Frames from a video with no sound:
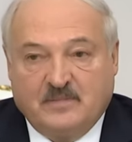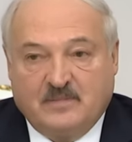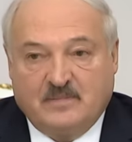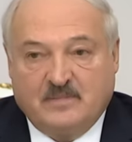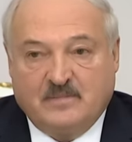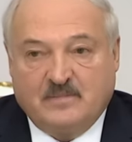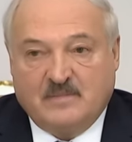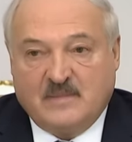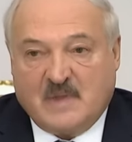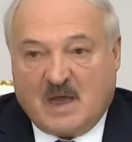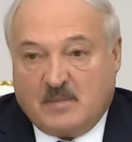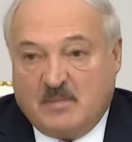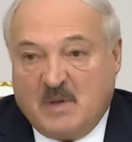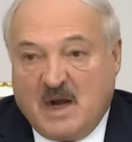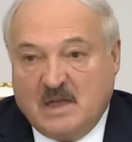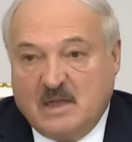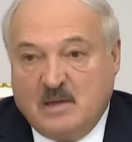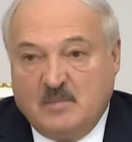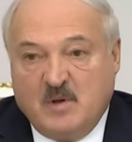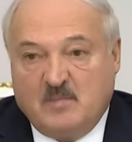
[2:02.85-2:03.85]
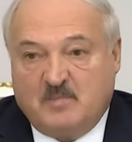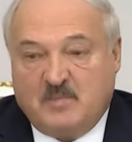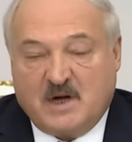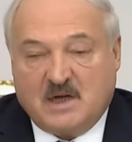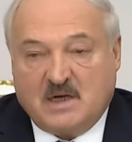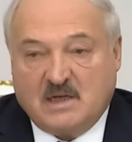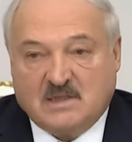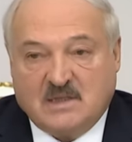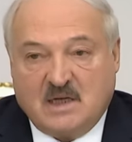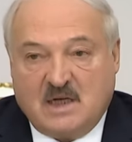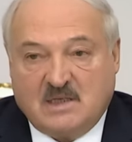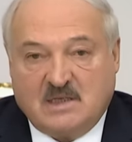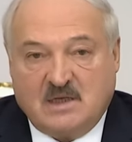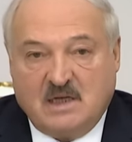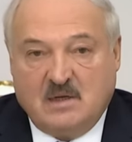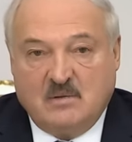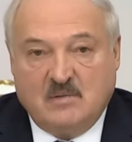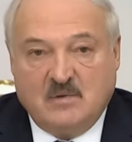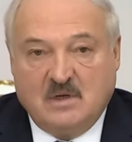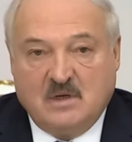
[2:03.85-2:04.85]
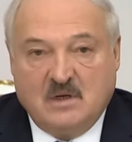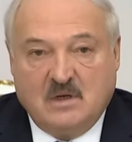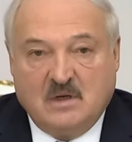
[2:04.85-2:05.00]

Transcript: нормальными показателями,